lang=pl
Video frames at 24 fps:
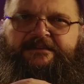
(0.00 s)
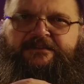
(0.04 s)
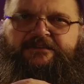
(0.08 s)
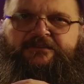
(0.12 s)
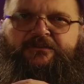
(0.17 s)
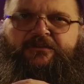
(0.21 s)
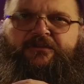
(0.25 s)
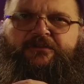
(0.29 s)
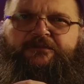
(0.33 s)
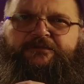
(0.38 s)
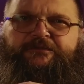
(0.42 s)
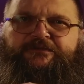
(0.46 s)

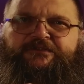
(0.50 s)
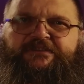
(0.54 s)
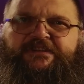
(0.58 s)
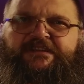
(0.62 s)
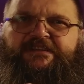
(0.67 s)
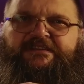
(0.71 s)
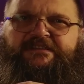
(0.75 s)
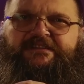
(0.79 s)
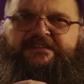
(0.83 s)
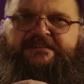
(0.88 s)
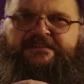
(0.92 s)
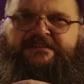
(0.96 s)
to
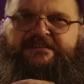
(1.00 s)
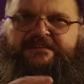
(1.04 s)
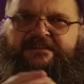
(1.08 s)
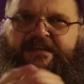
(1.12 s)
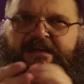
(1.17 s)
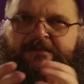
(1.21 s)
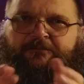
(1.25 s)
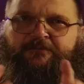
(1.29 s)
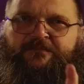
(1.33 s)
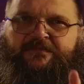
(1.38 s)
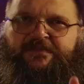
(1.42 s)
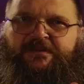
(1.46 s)
wtedy
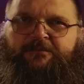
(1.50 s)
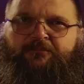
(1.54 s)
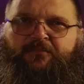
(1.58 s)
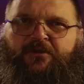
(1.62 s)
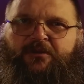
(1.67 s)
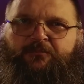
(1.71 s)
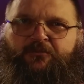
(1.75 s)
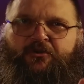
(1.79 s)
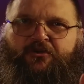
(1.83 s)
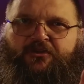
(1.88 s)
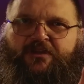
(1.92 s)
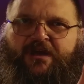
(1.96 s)
tam te
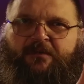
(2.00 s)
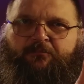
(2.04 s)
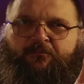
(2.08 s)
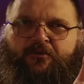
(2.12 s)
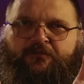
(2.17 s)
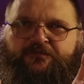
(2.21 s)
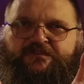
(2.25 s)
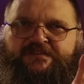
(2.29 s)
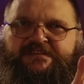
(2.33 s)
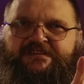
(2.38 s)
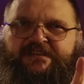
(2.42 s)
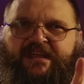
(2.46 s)
plemiona
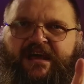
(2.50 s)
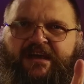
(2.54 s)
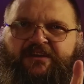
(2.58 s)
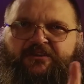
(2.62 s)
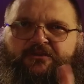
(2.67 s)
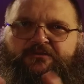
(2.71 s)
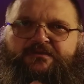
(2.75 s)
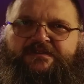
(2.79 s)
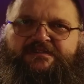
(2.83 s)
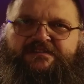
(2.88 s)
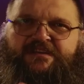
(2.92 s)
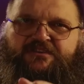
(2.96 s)

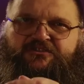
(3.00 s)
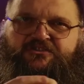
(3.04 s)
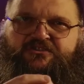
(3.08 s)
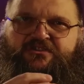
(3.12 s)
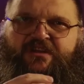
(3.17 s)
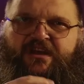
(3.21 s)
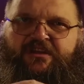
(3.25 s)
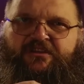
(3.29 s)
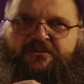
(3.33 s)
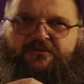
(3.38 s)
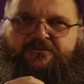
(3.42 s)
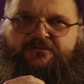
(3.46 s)
powstają i
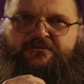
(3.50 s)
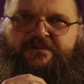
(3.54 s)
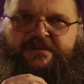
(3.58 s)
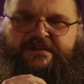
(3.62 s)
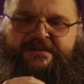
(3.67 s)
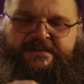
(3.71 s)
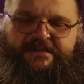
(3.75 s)
zaczynają